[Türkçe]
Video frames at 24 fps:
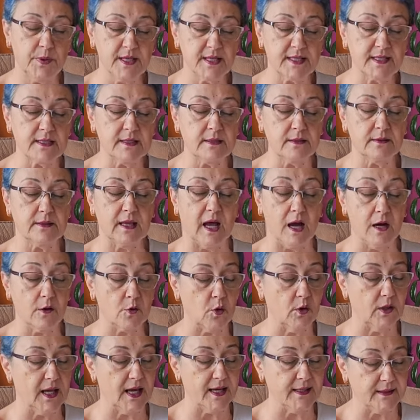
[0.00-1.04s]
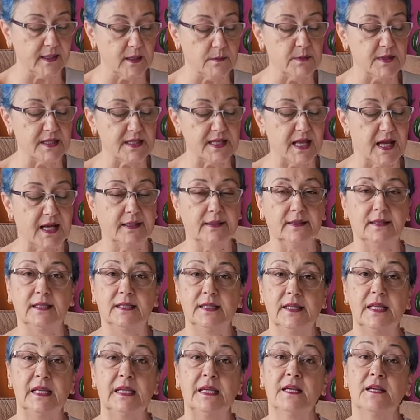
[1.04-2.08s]
hasın daha kolay
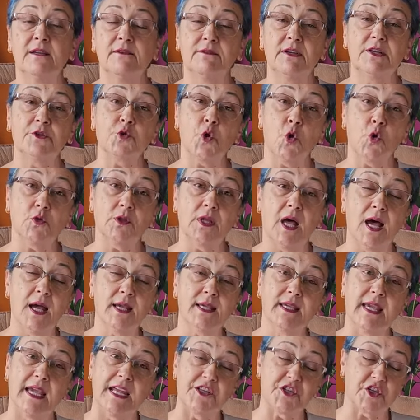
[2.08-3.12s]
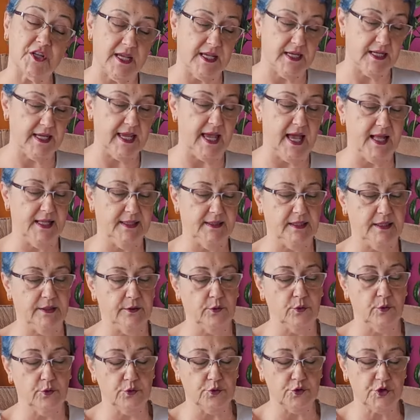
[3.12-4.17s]
temizlendiğini ve çok daha geç geri geldiğini
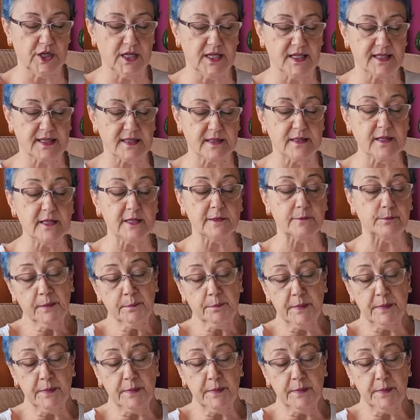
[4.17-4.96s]
göreceksiniz.